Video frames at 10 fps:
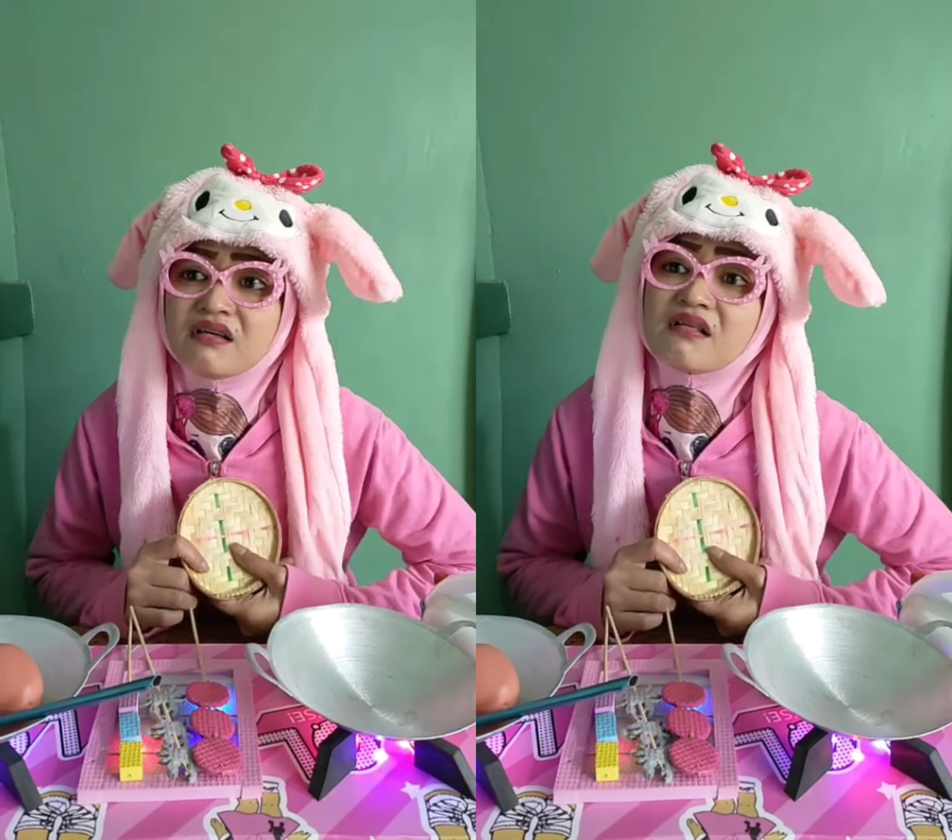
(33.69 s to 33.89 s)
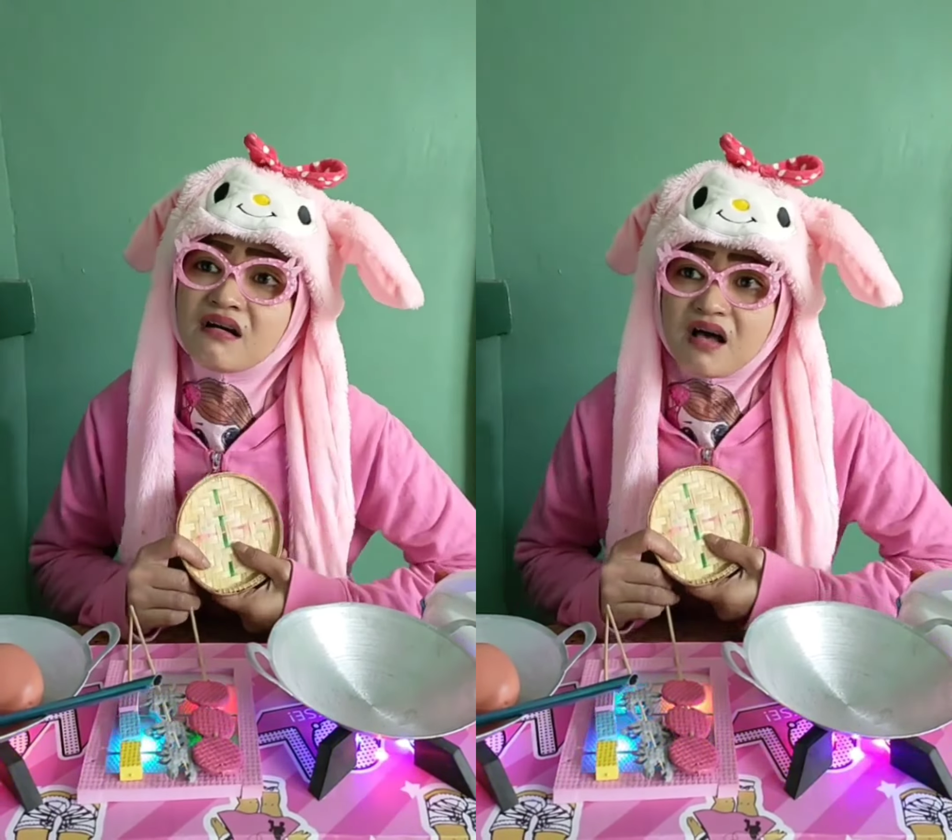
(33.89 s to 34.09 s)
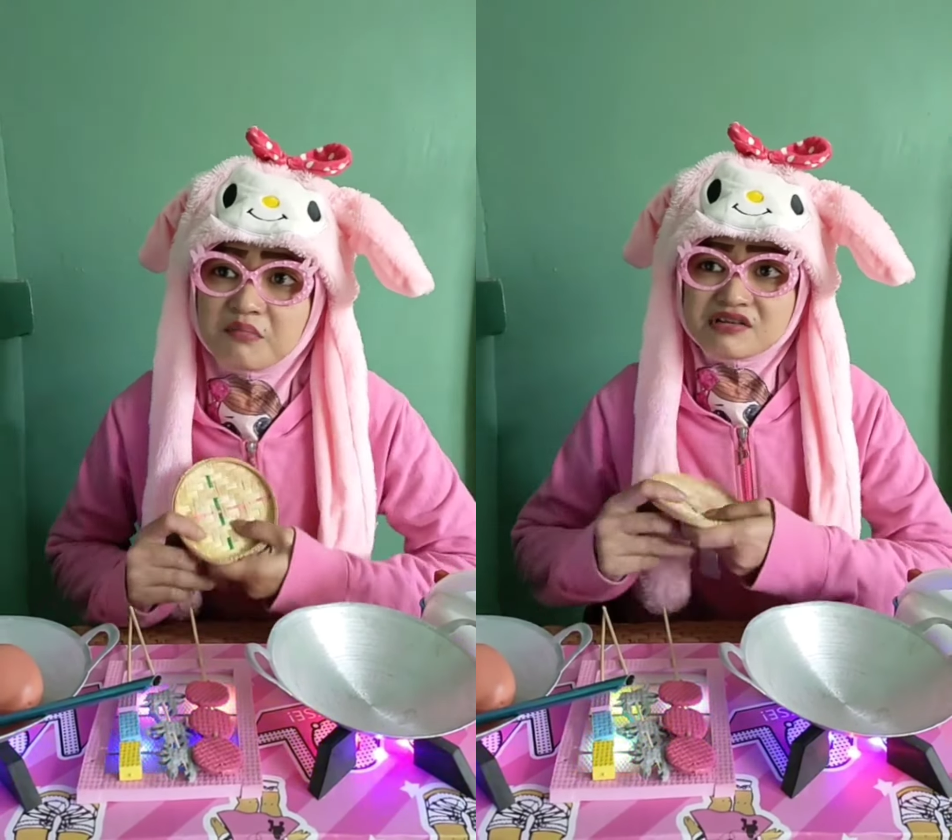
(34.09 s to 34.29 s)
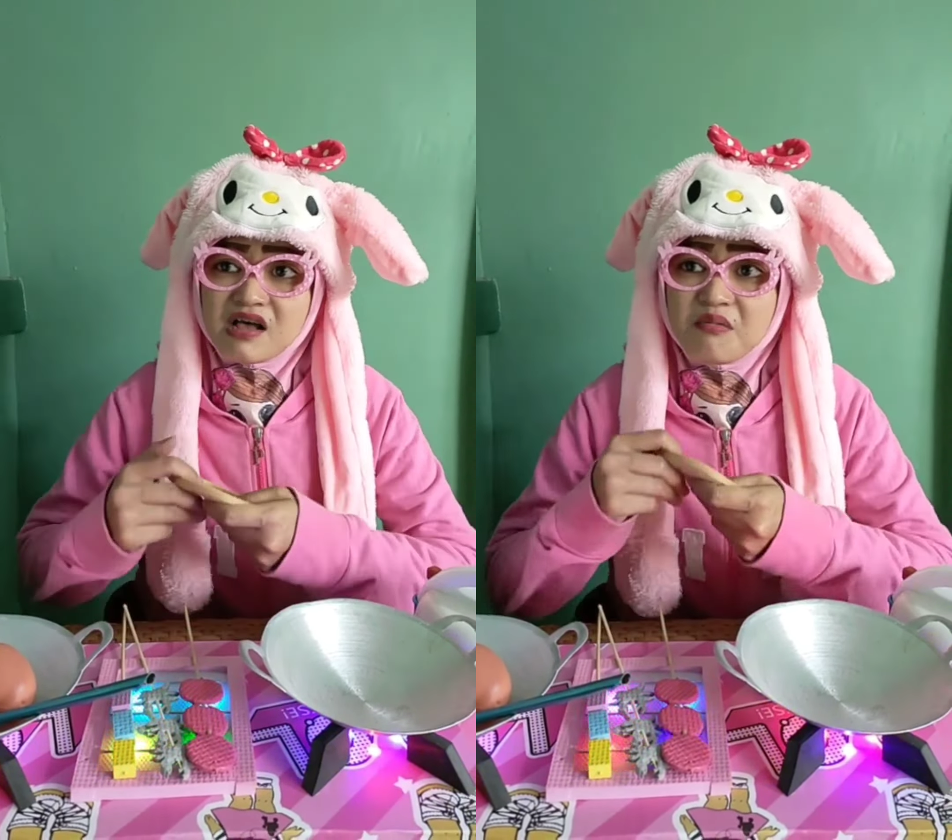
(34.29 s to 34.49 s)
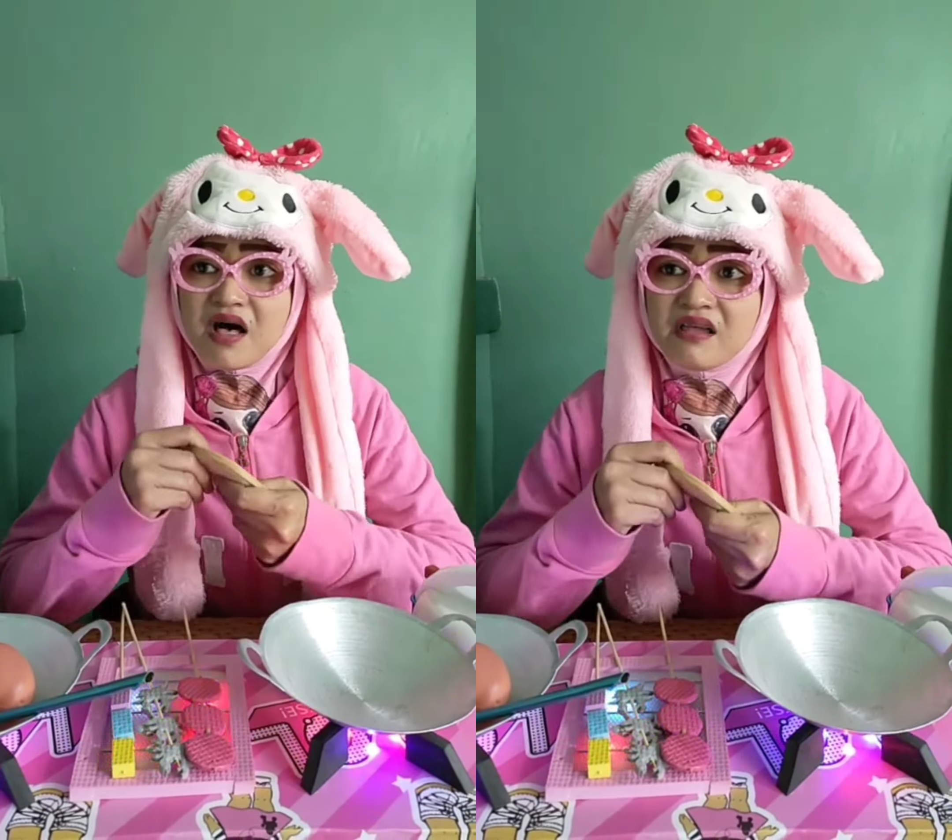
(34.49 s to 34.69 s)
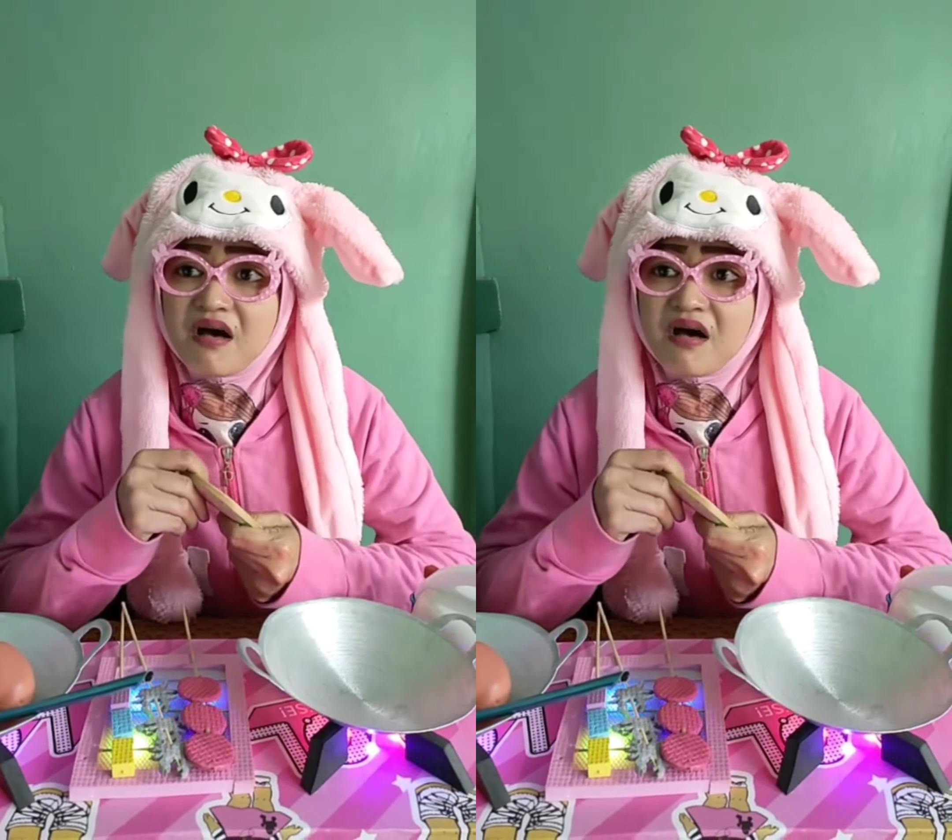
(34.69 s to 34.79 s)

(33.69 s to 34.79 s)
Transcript: kita nggak bisa main